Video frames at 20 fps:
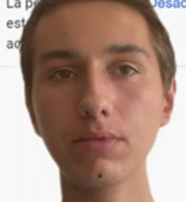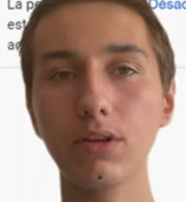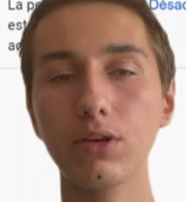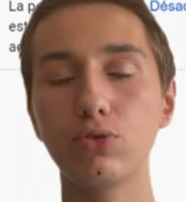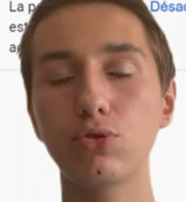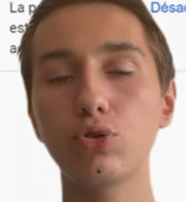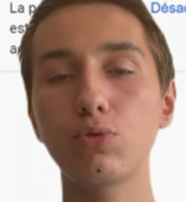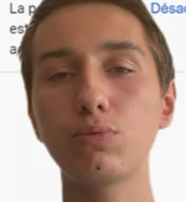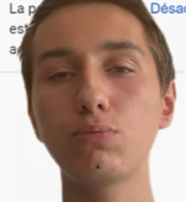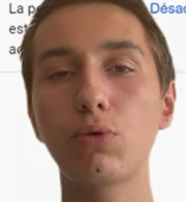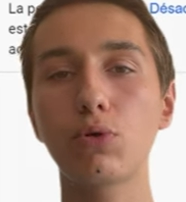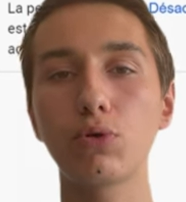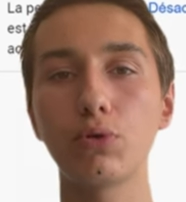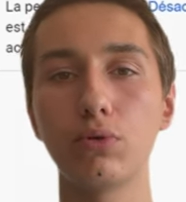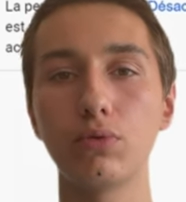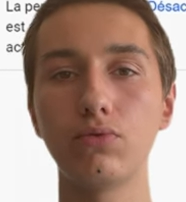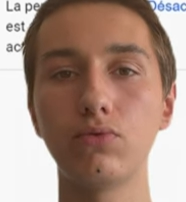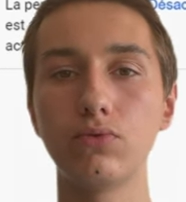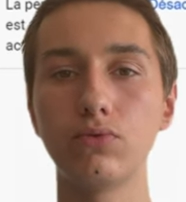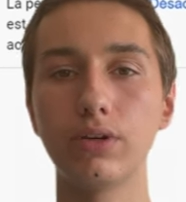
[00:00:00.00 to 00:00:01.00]
Juste pour que
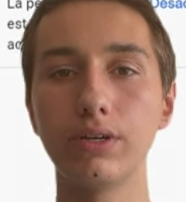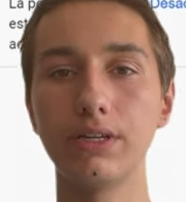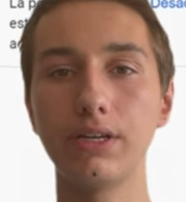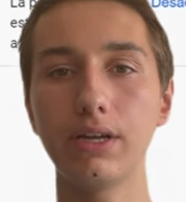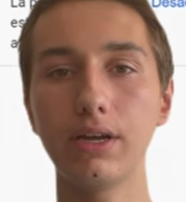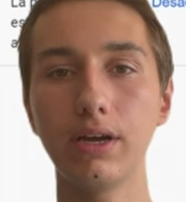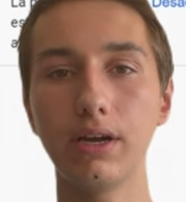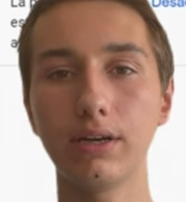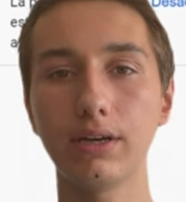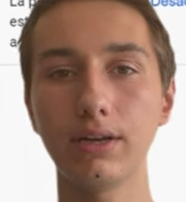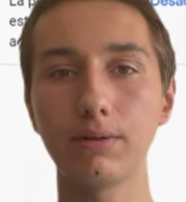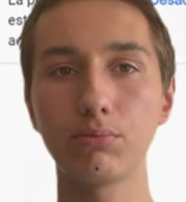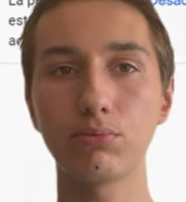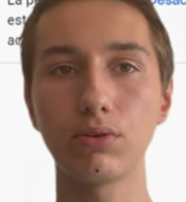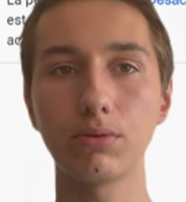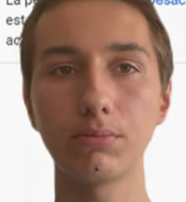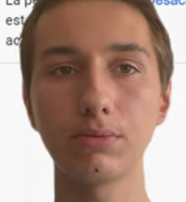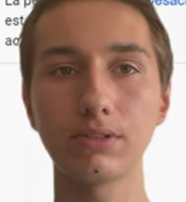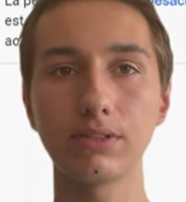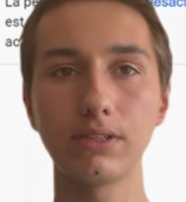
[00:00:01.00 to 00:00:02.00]
vous voyez à quel
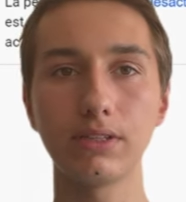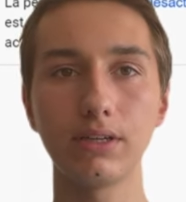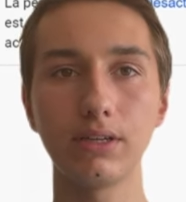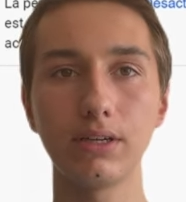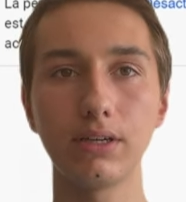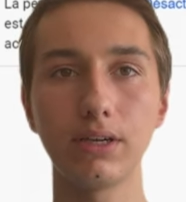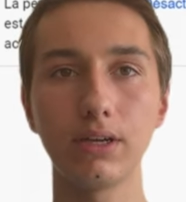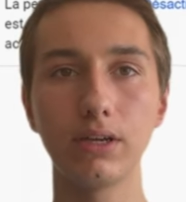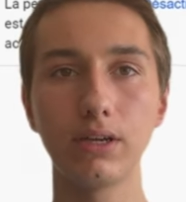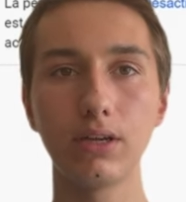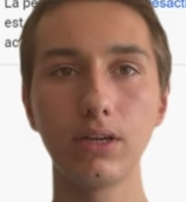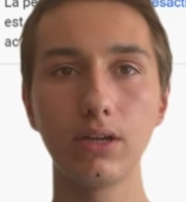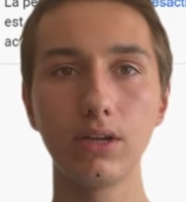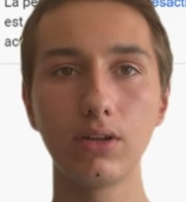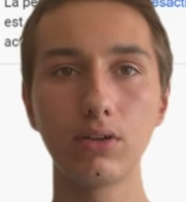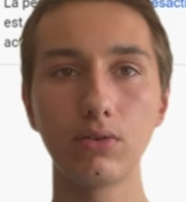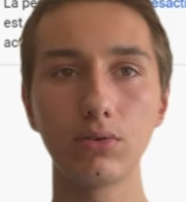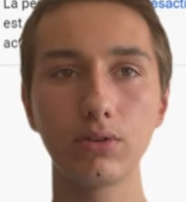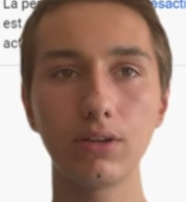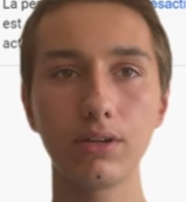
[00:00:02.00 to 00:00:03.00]
point bah, c'est...
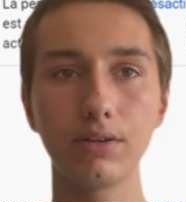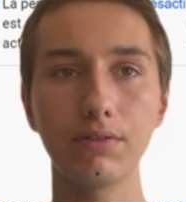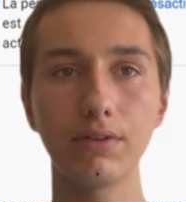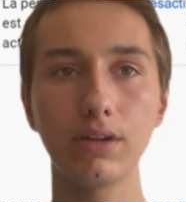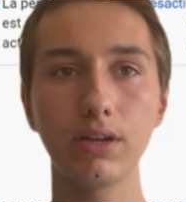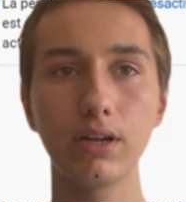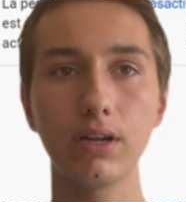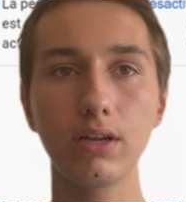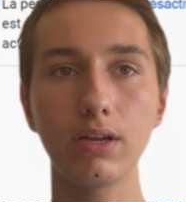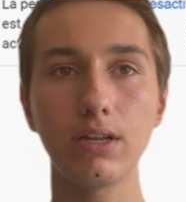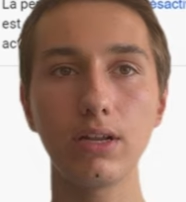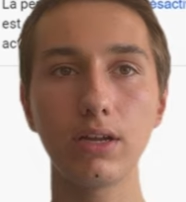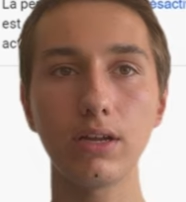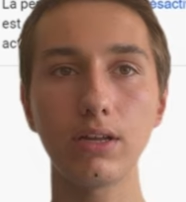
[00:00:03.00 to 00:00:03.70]
Donc là, il vient, là il, là,